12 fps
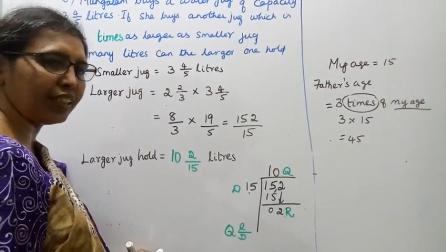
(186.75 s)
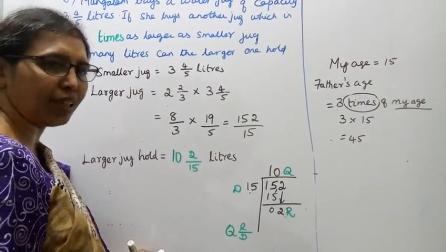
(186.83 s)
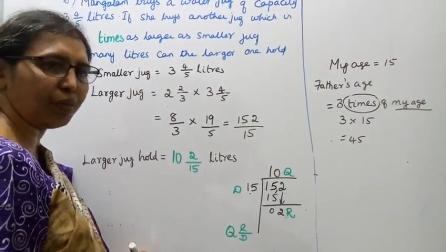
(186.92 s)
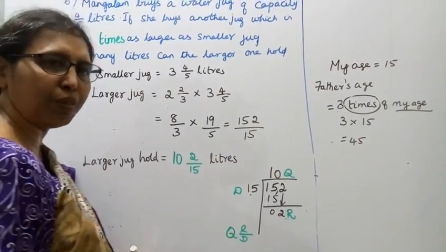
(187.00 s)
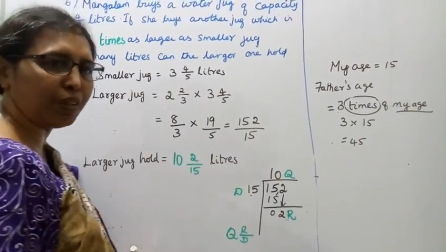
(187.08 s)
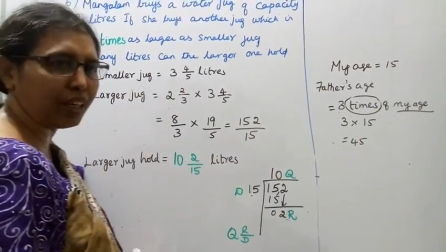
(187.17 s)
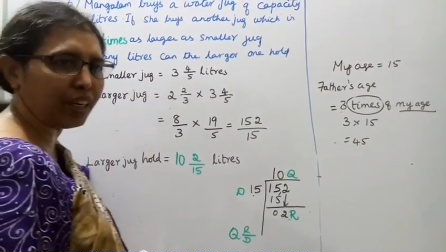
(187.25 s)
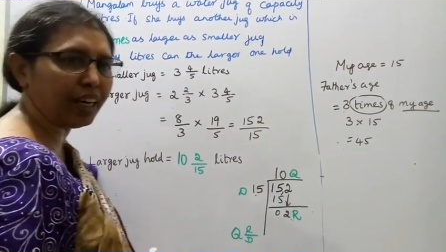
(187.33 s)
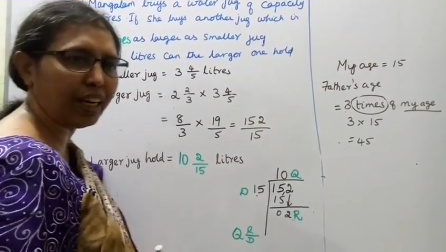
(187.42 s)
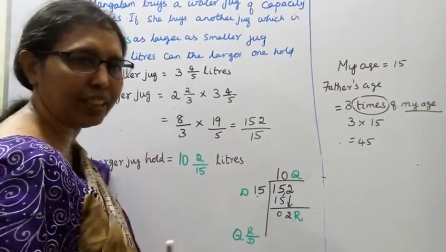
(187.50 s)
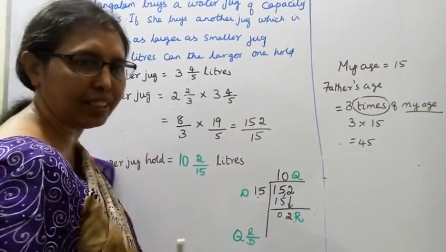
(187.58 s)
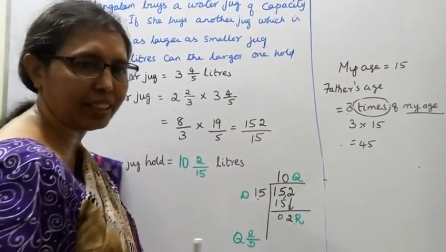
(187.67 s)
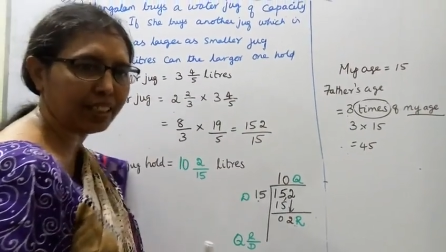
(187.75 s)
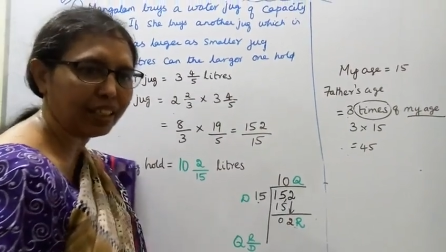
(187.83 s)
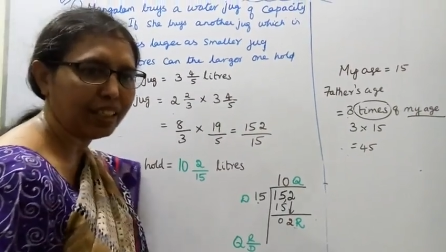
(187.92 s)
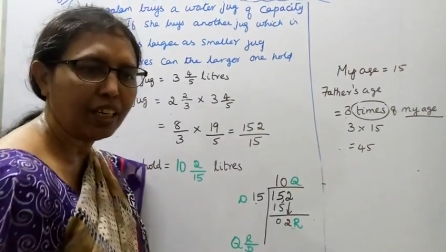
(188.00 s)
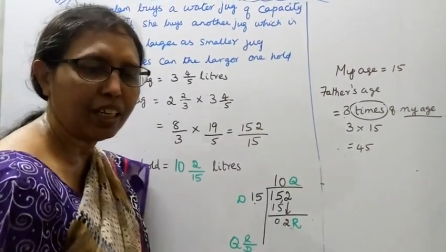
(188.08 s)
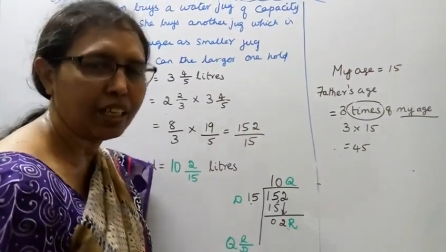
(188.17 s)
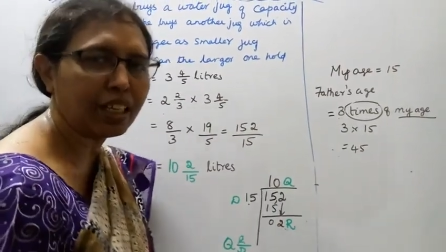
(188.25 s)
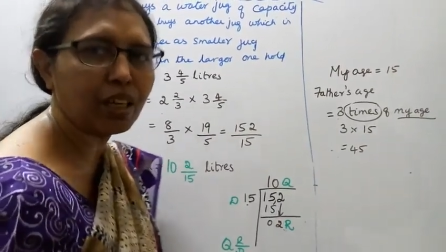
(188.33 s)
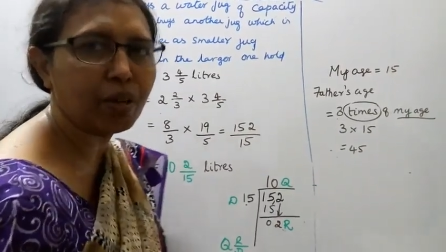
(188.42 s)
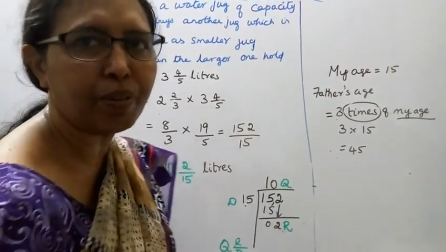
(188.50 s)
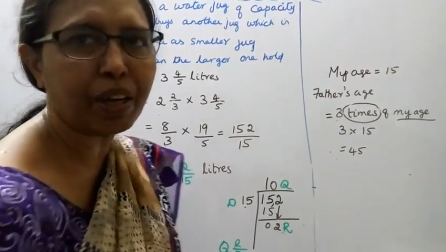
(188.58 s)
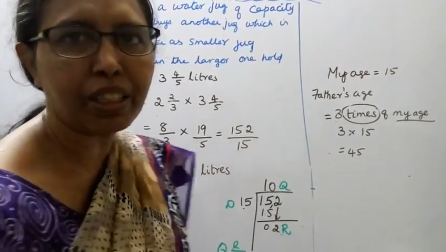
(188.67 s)
சம்மனுடைய ஆன்சர்
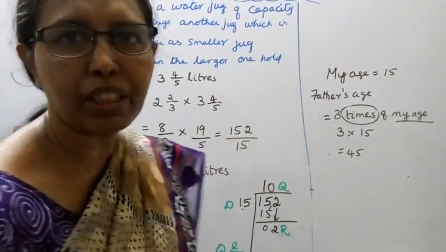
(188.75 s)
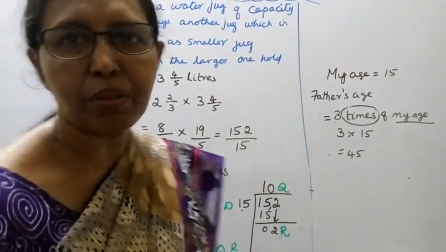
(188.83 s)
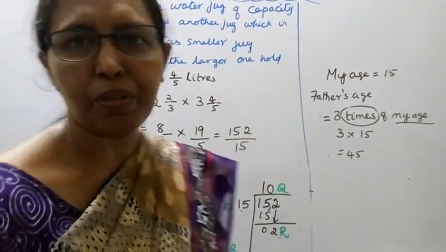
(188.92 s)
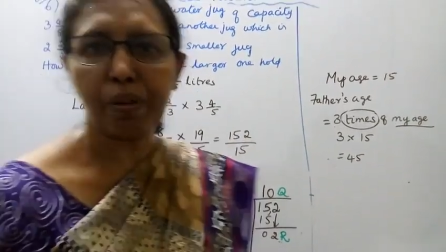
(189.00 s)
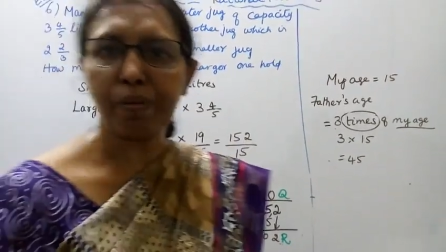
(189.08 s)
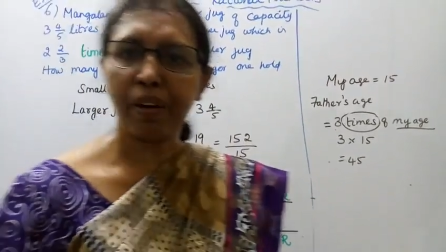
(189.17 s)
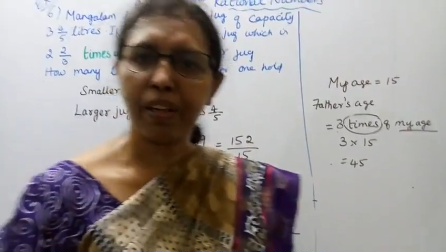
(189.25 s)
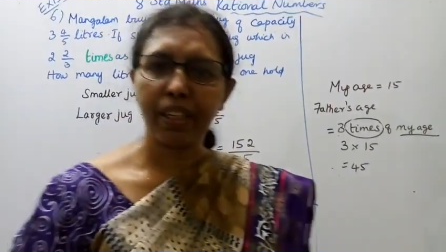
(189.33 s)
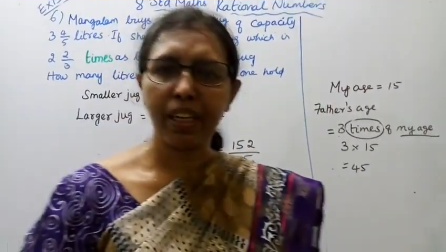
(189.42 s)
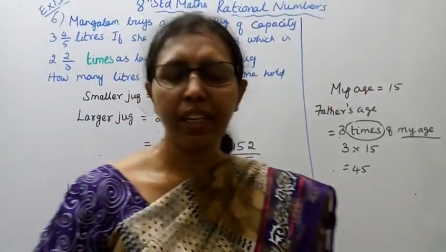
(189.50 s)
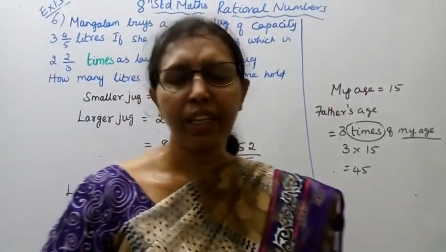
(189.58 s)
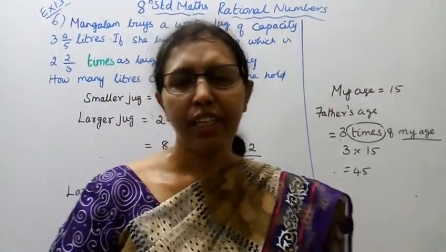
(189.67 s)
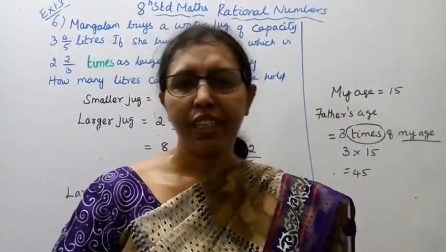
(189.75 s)
நீங்களும் ப்ராக்டிஸ் பண்ணி பாருங்கள்